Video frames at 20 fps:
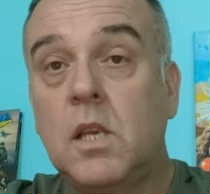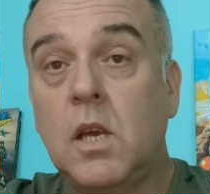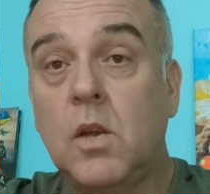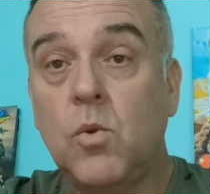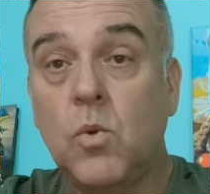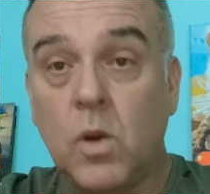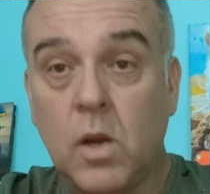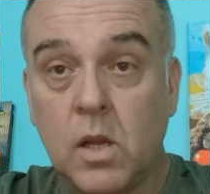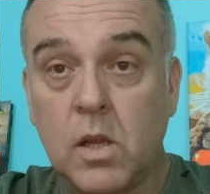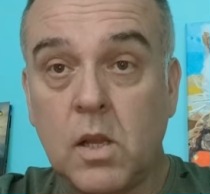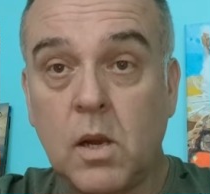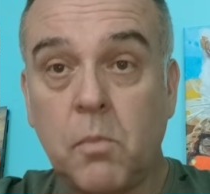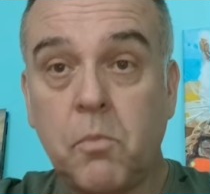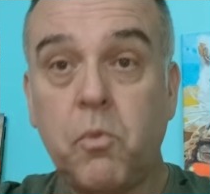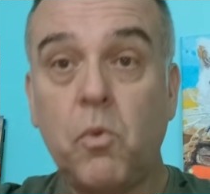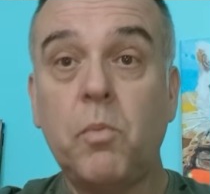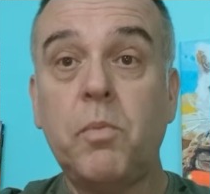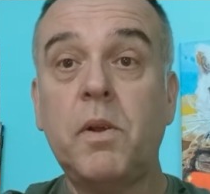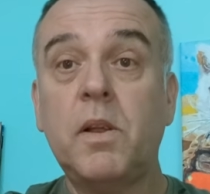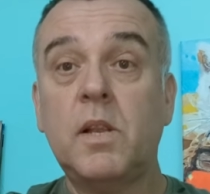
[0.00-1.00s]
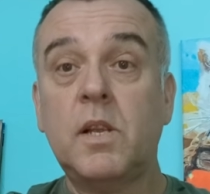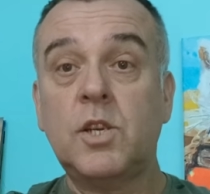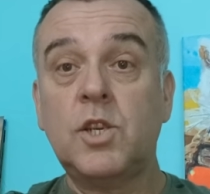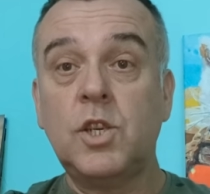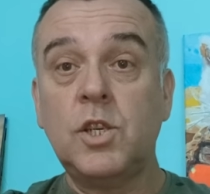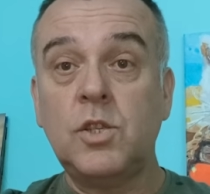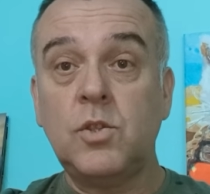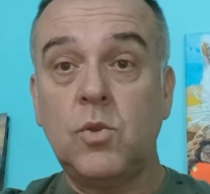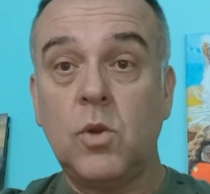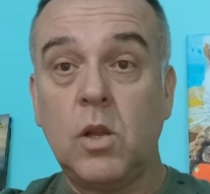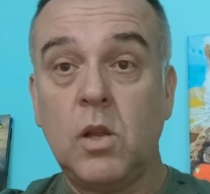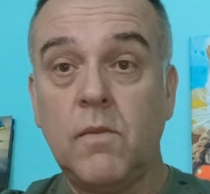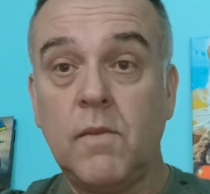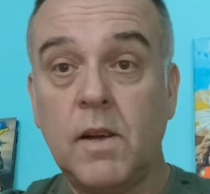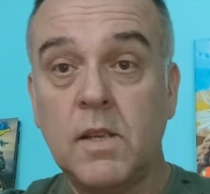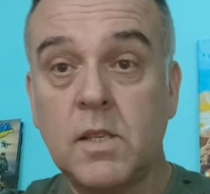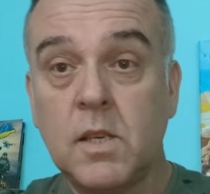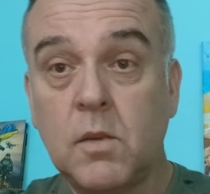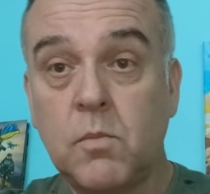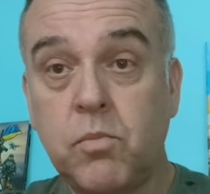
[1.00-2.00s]
день у Кондрапуплина
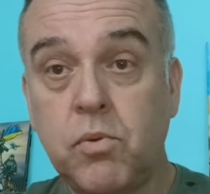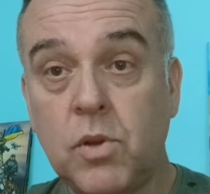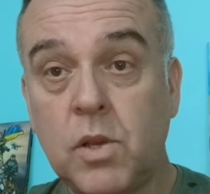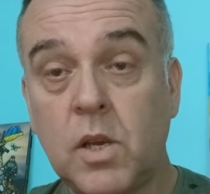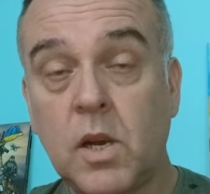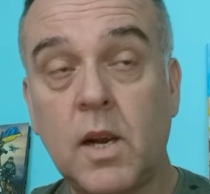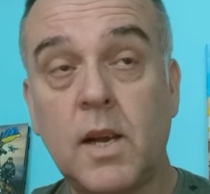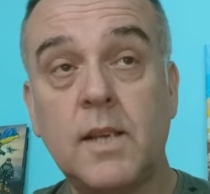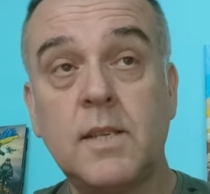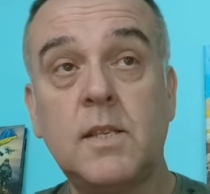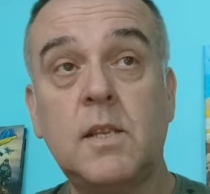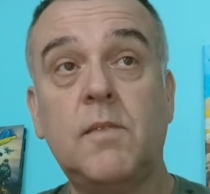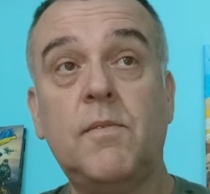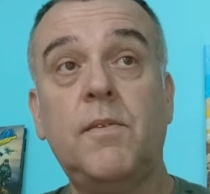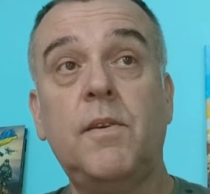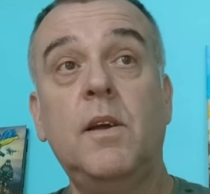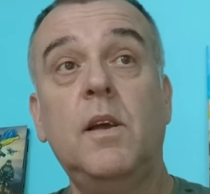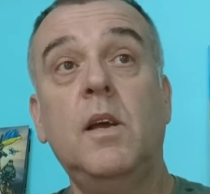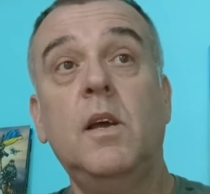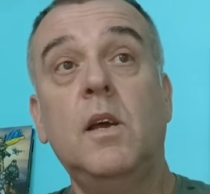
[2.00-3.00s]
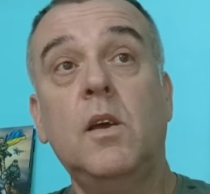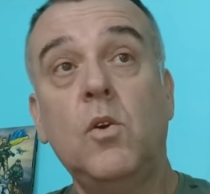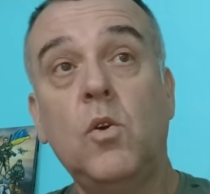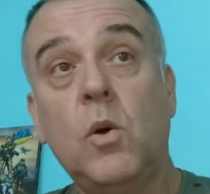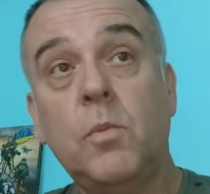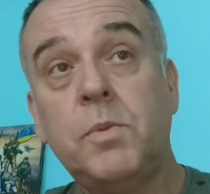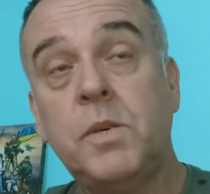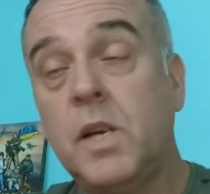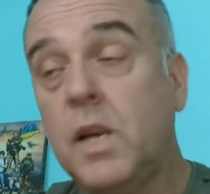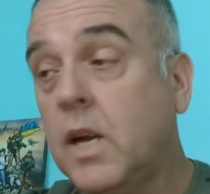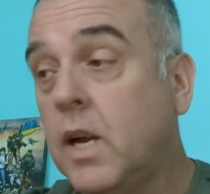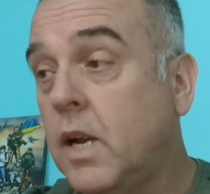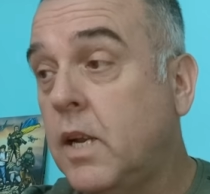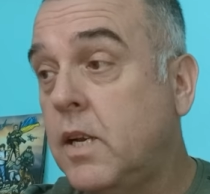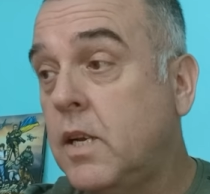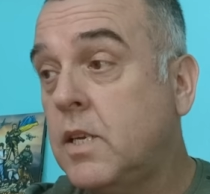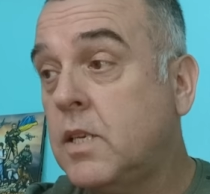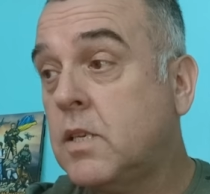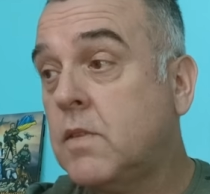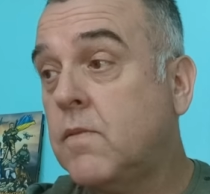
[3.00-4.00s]
620 путерастов и общее
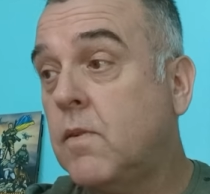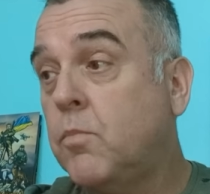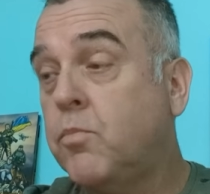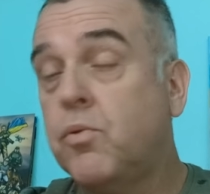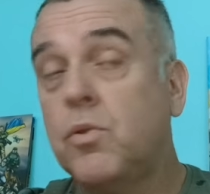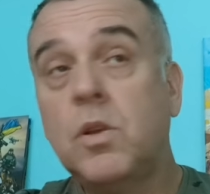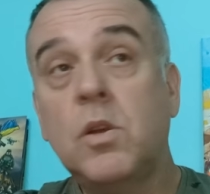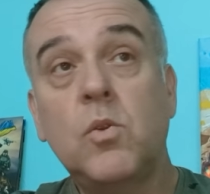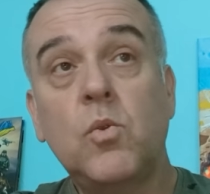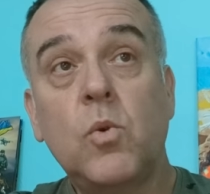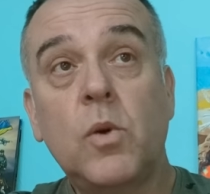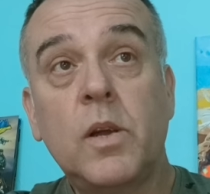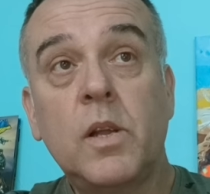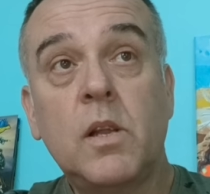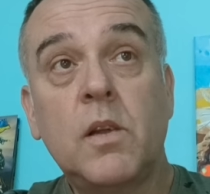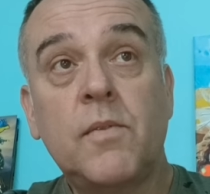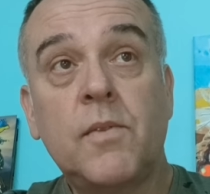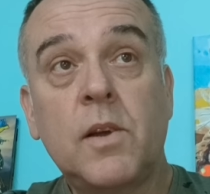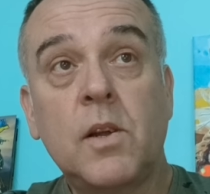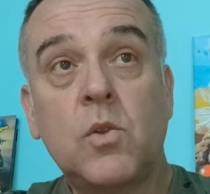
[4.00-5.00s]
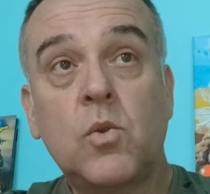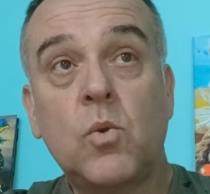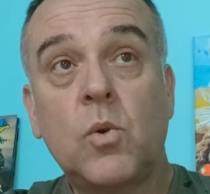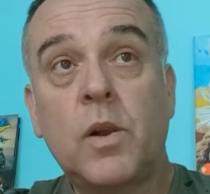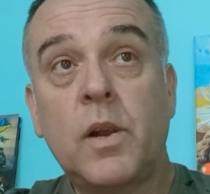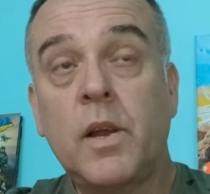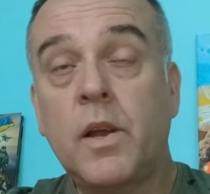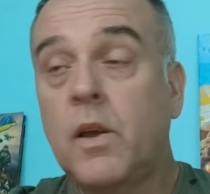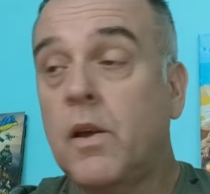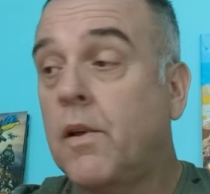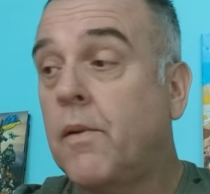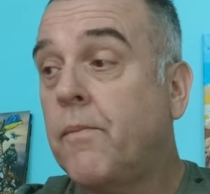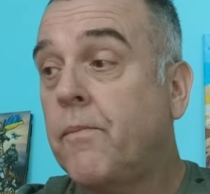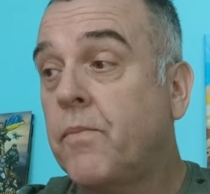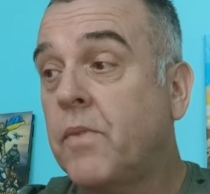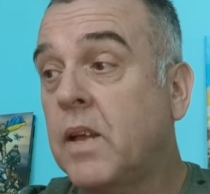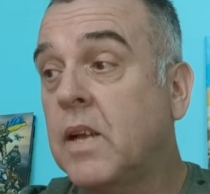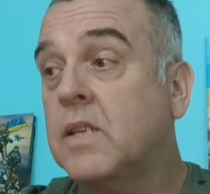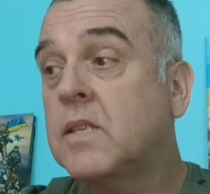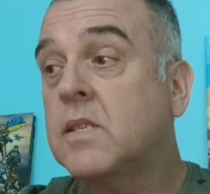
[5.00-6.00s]
количество путиноидов, которые
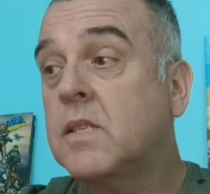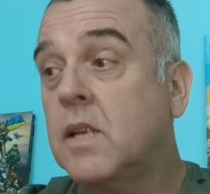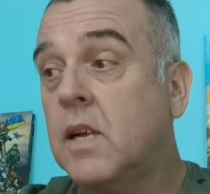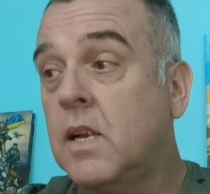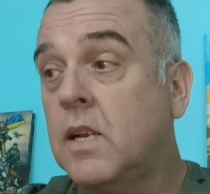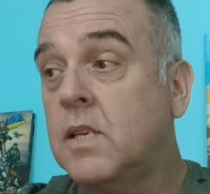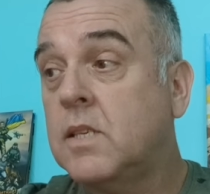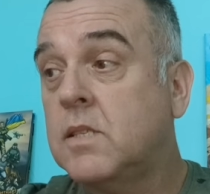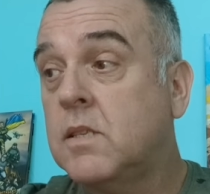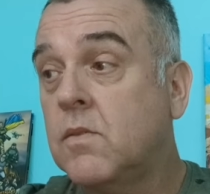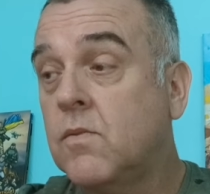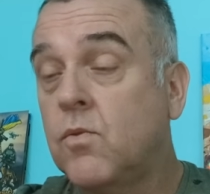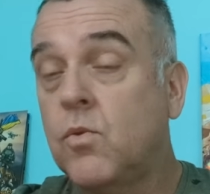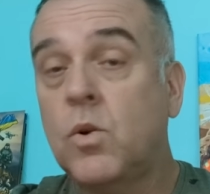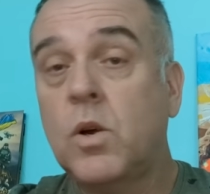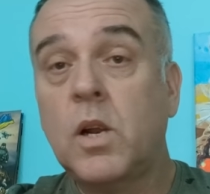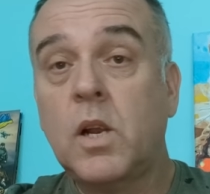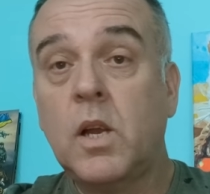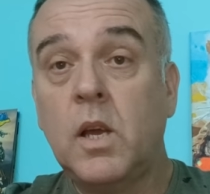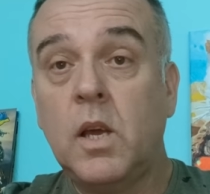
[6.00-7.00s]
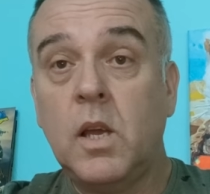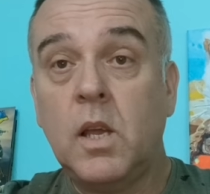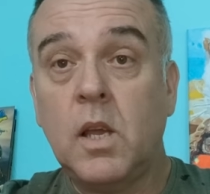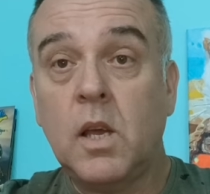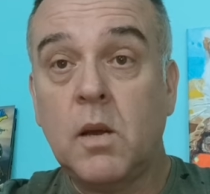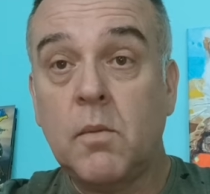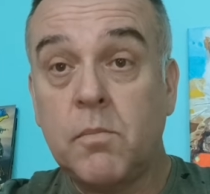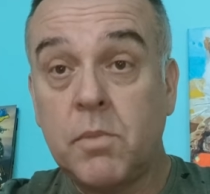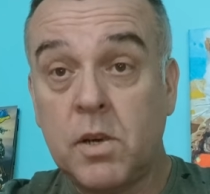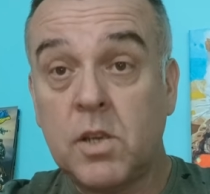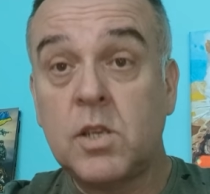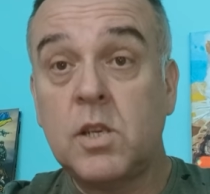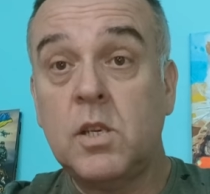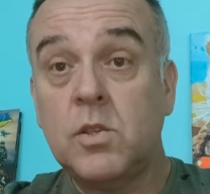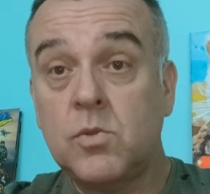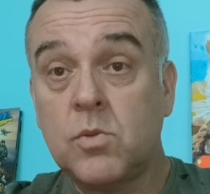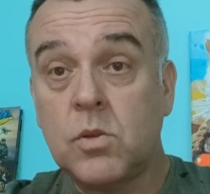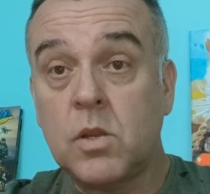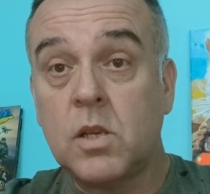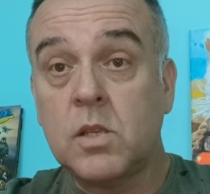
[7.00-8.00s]
остались в Украине, пришли
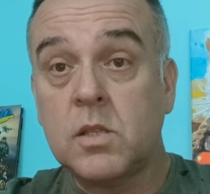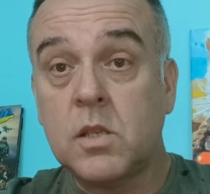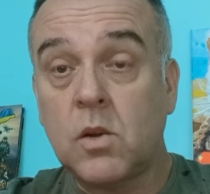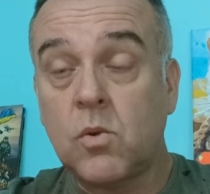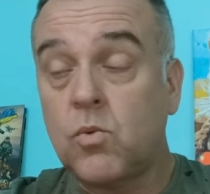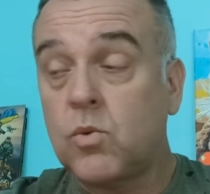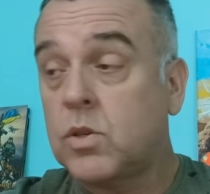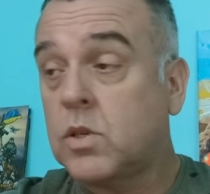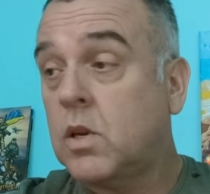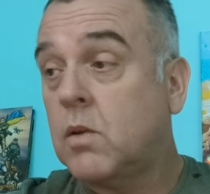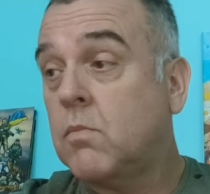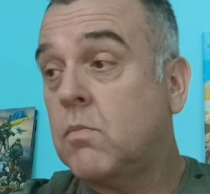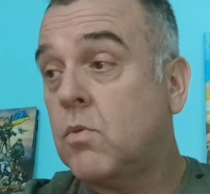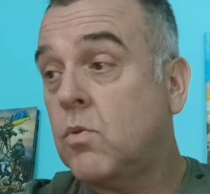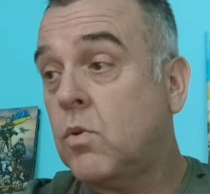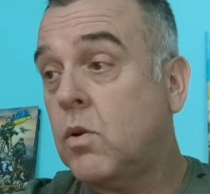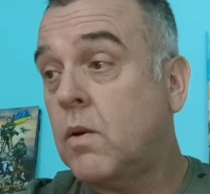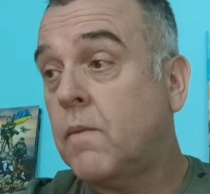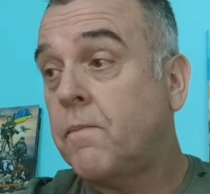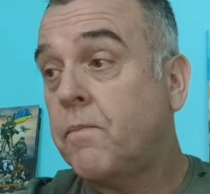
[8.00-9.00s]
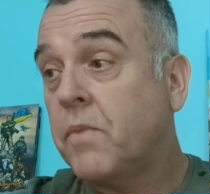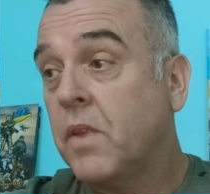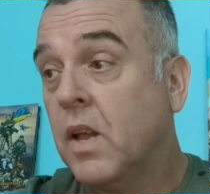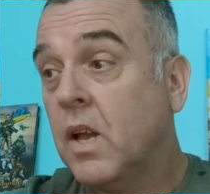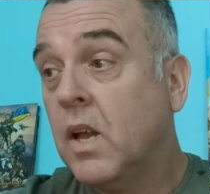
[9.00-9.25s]
сюда с оружием, но,